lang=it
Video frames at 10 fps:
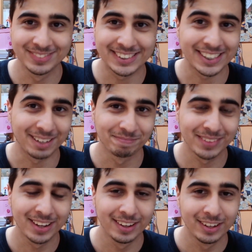sì,
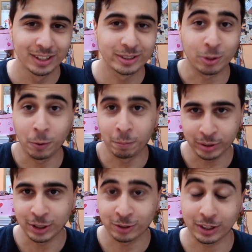sono un po'
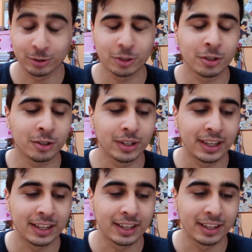idiota, lo so,
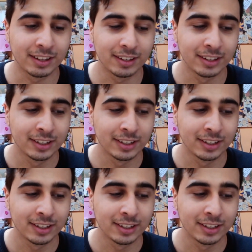e...